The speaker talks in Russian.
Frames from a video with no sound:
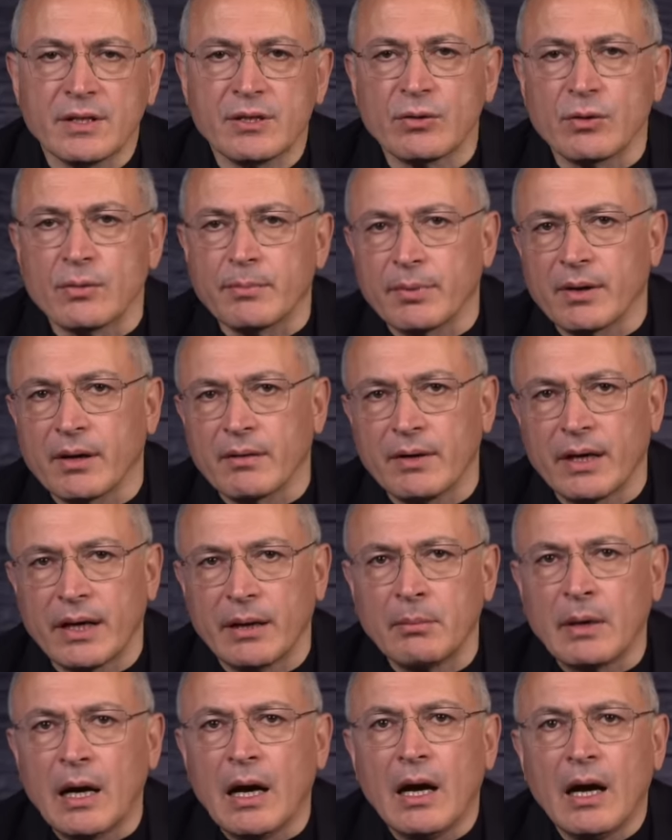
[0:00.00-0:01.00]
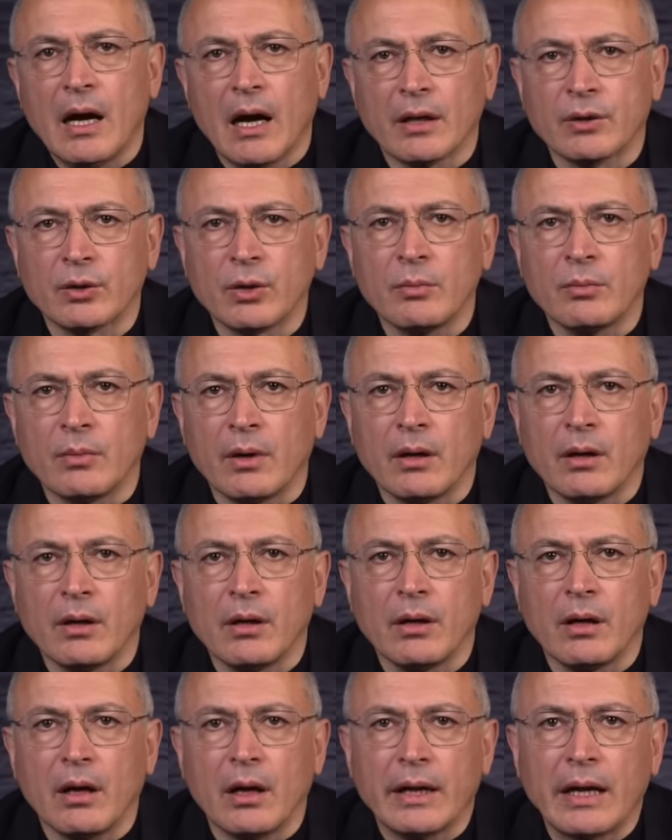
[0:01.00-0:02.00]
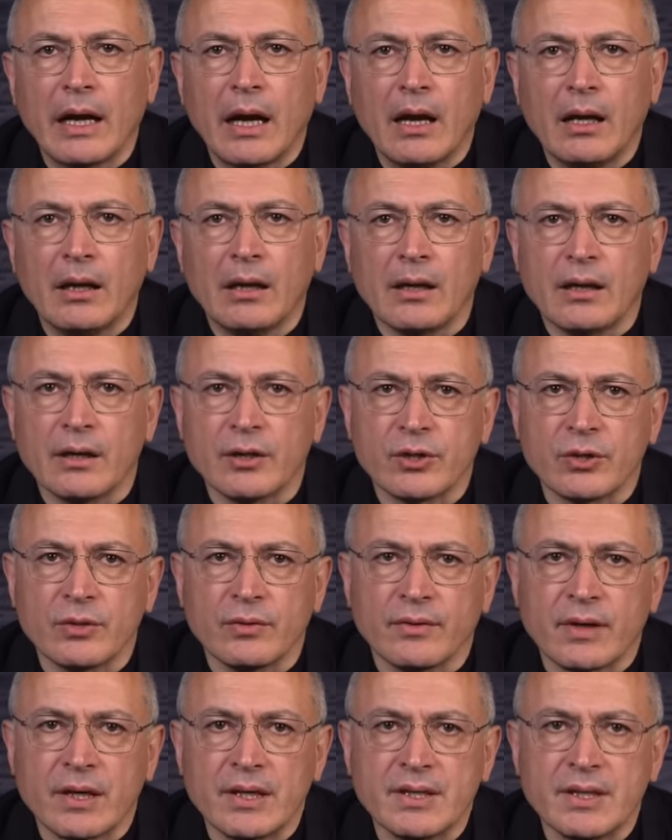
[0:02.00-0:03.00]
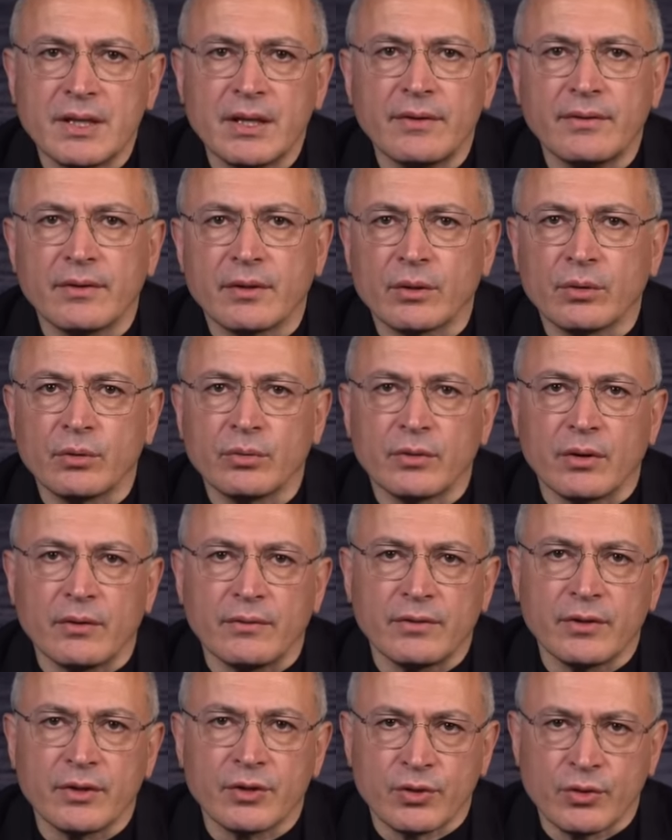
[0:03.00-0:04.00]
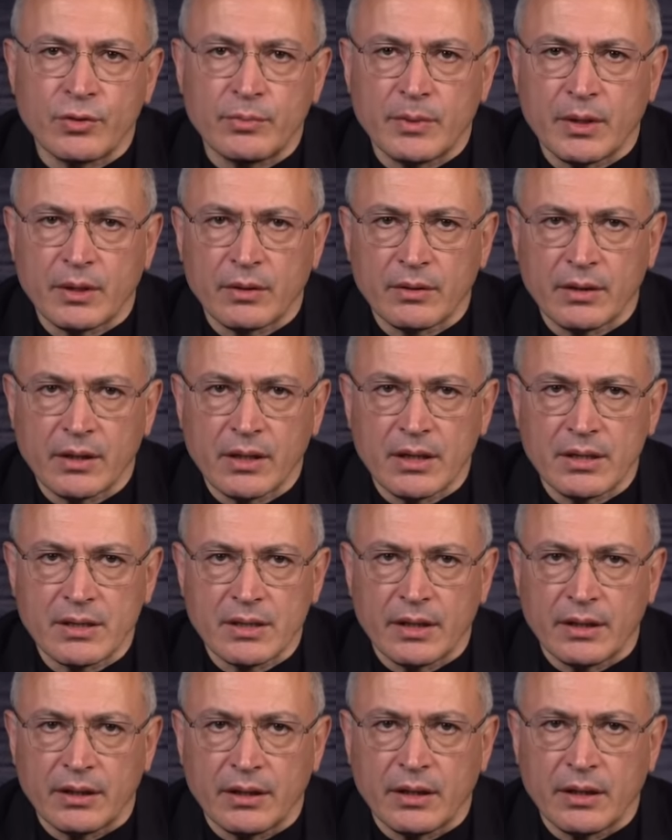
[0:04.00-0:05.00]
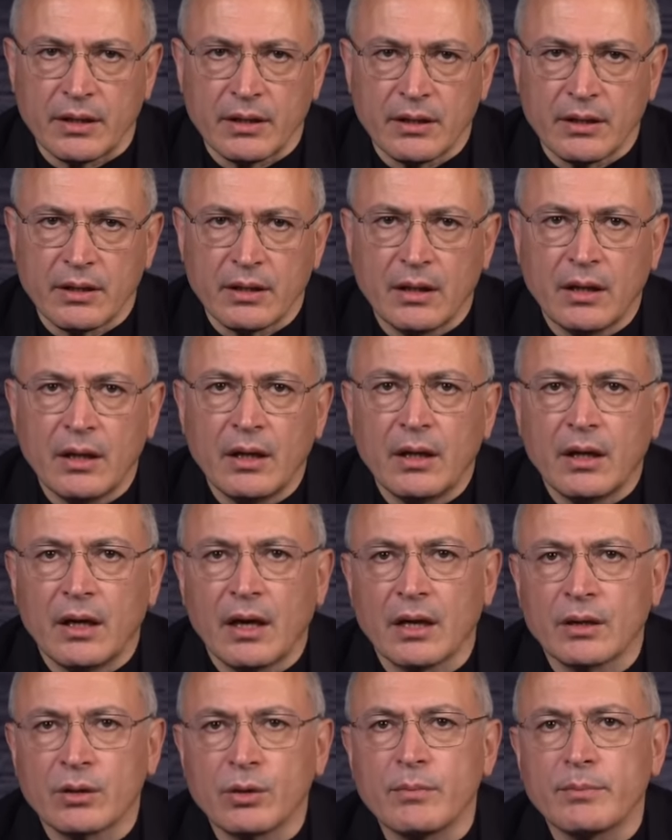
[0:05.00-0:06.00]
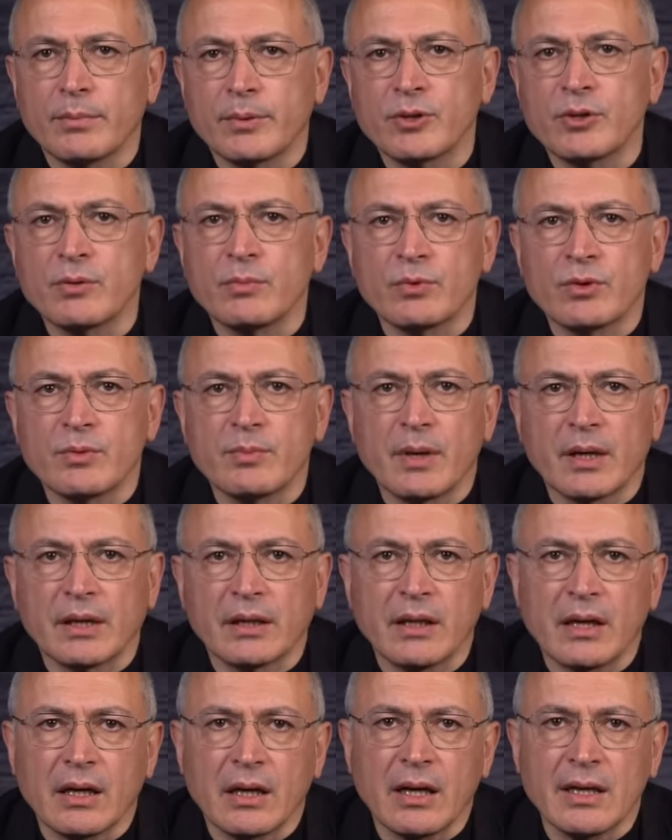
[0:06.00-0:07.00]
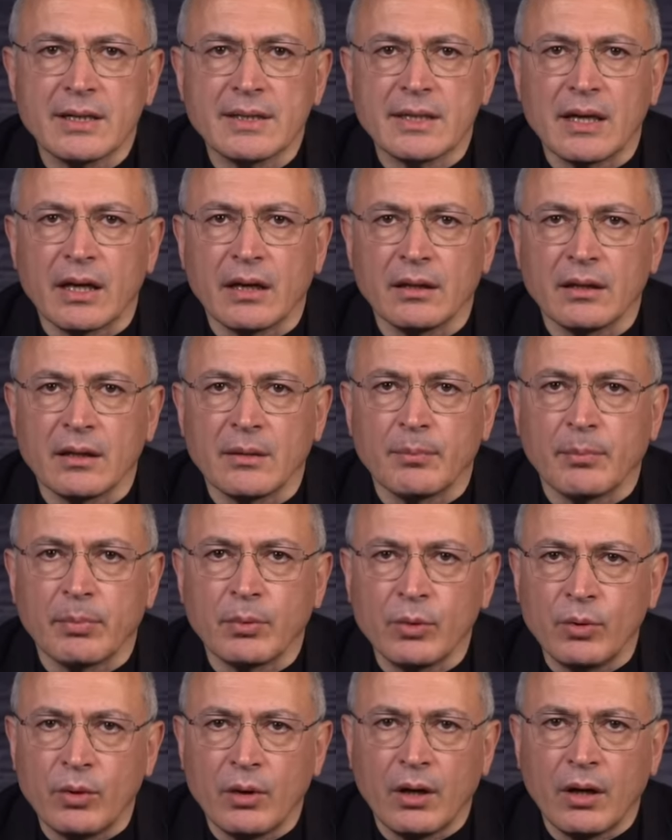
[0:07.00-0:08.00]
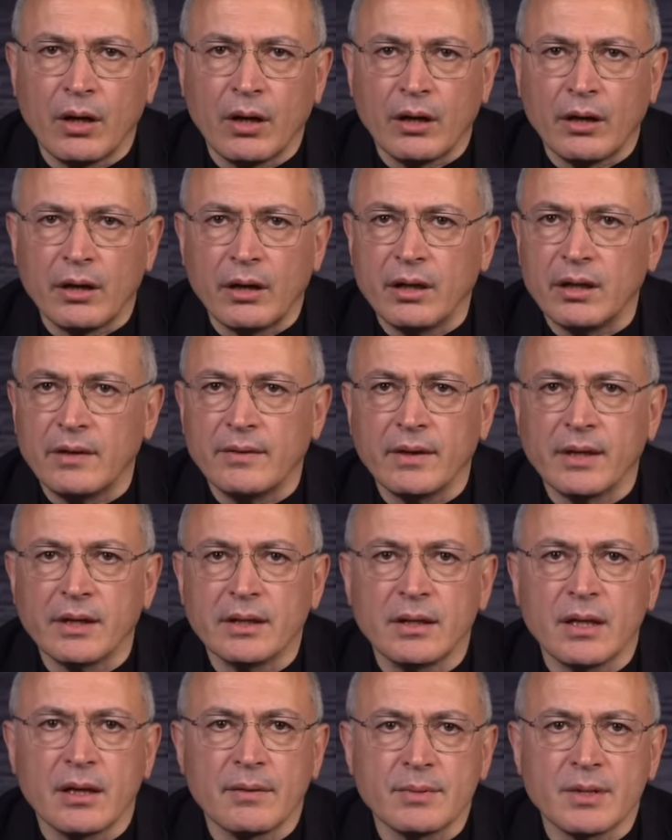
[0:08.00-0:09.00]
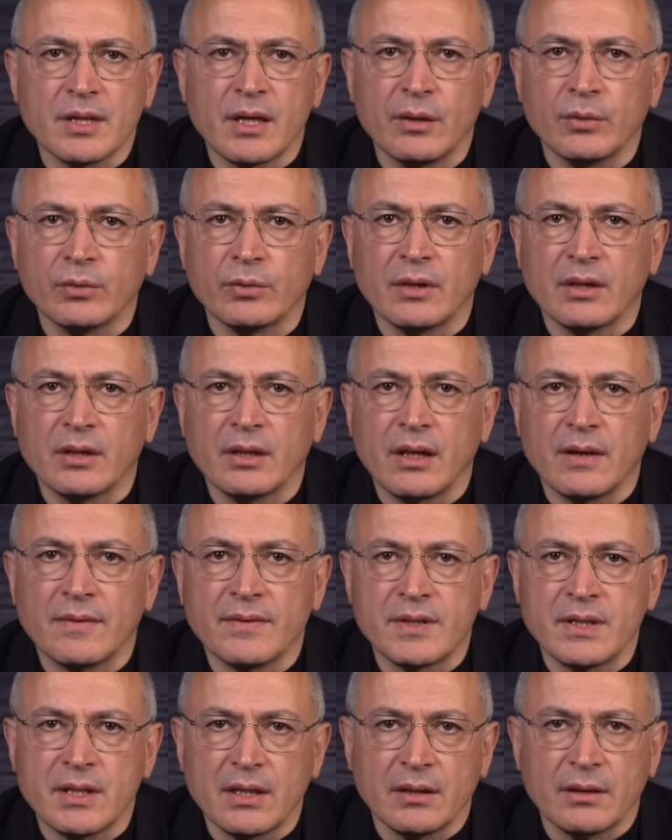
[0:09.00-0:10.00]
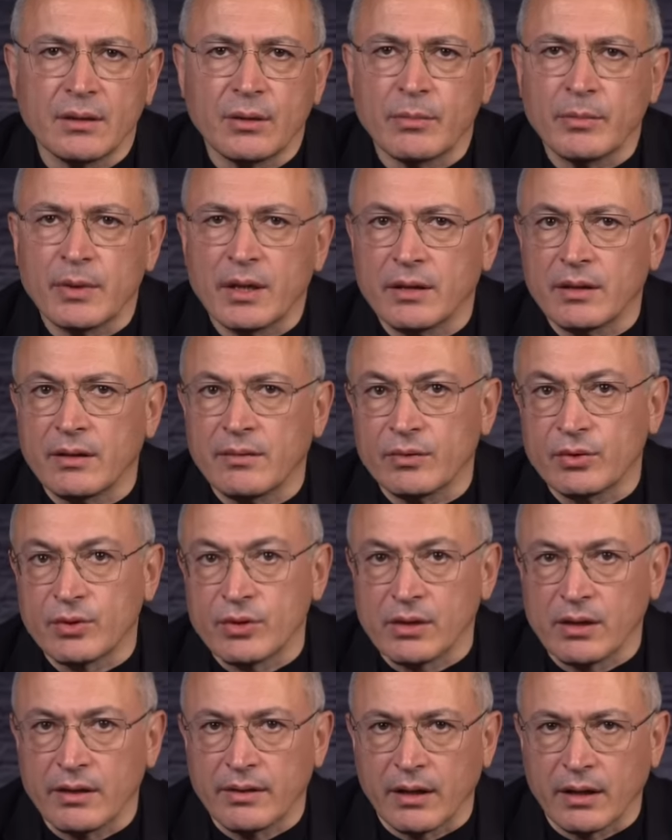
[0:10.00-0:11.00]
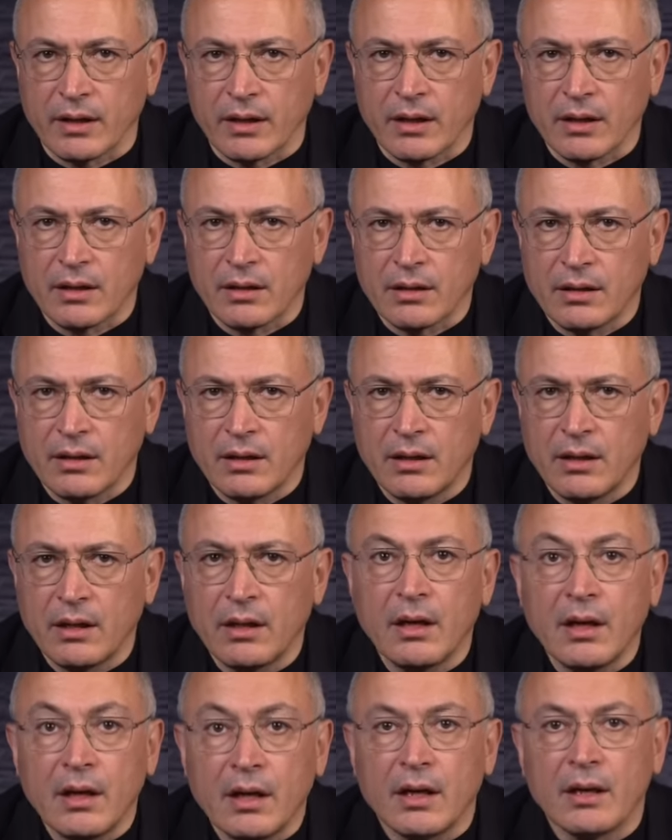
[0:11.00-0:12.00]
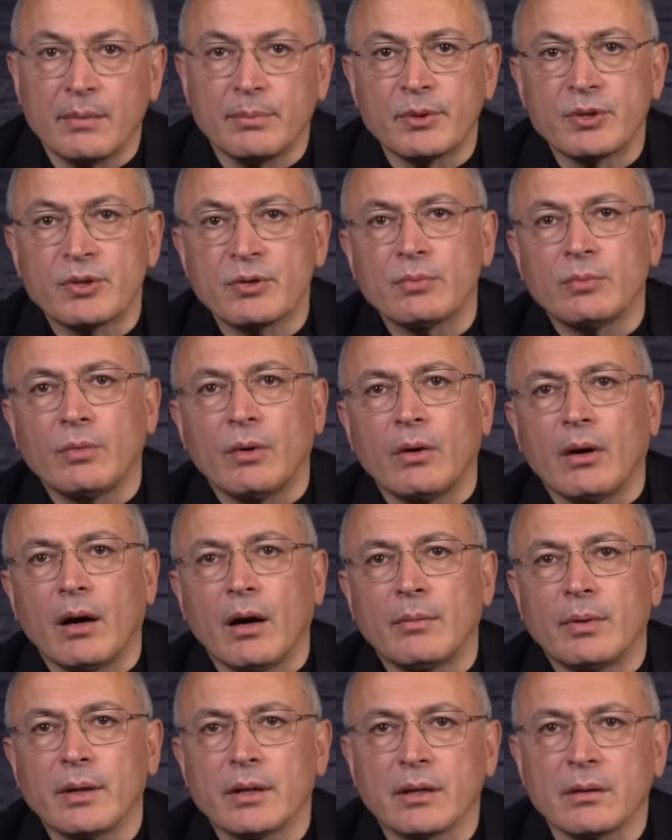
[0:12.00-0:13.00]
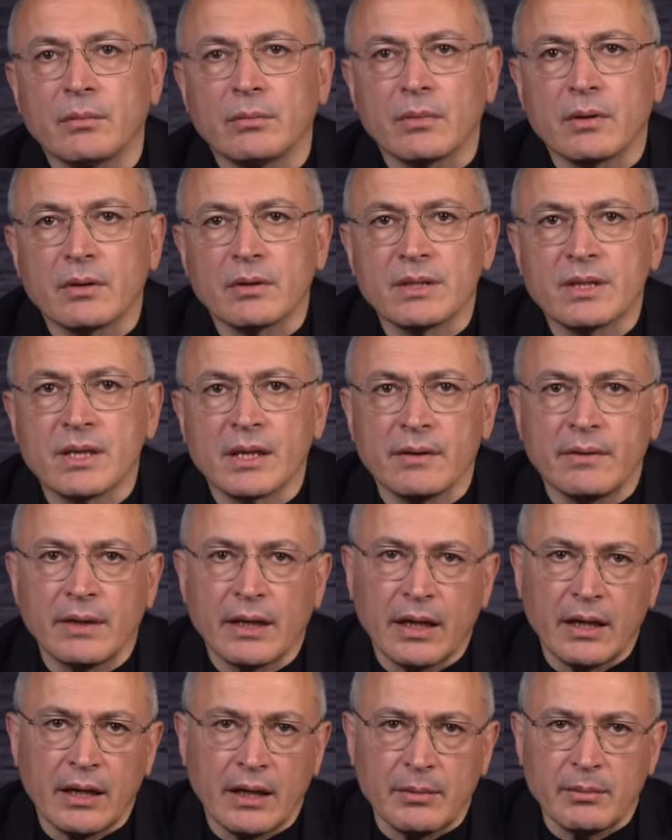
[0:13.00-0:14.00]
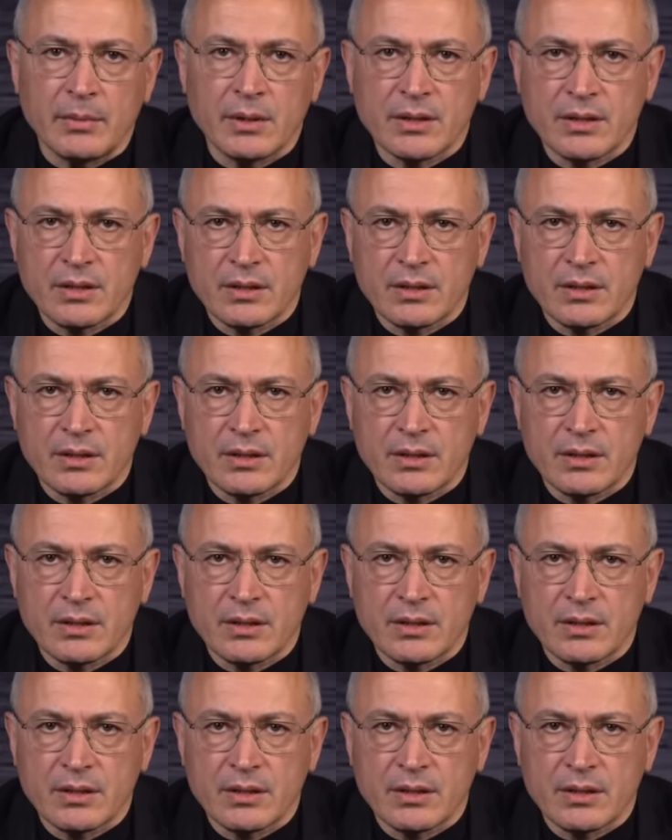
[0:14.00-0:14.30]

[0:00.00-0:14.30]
сегодня поговорим о том, реально ли, что в России вернут высшую меру наказания. И о том, почему смертная казнь – это плохо и невыгодно абсолютно для всех, кроме одного человека. И почему об этом заговорили именно